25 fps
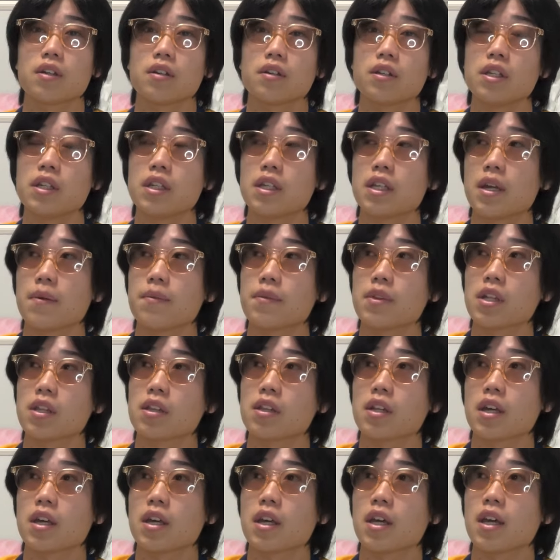いい
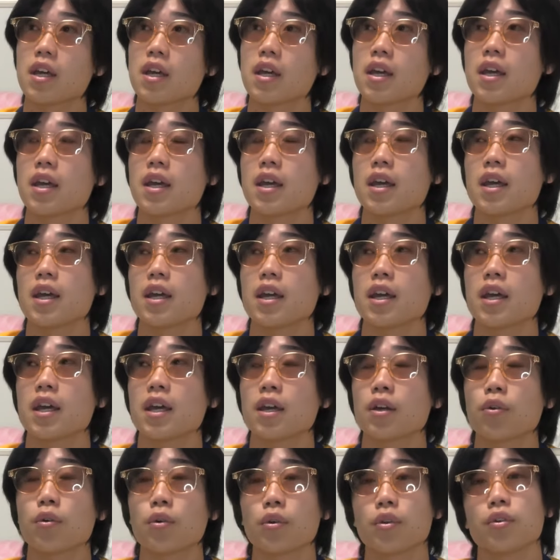ゲームシャツで、
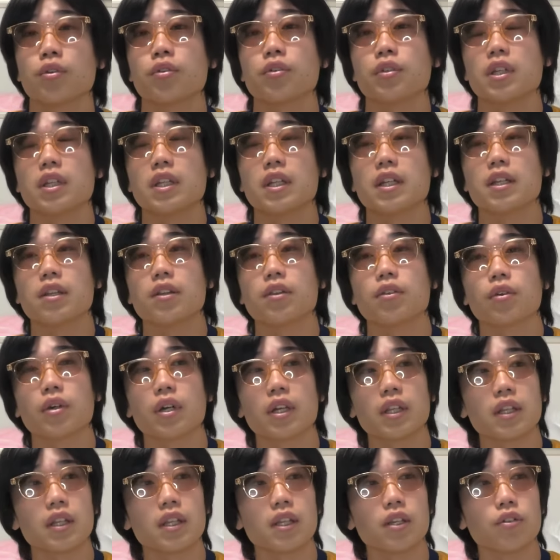えー、コーデを組んでたりと
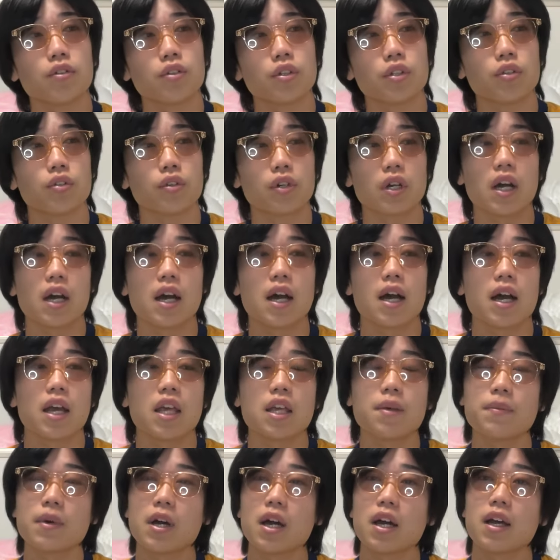かっていう人が
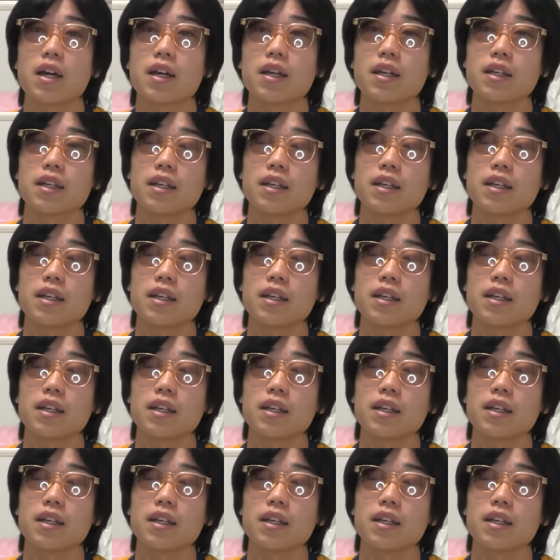今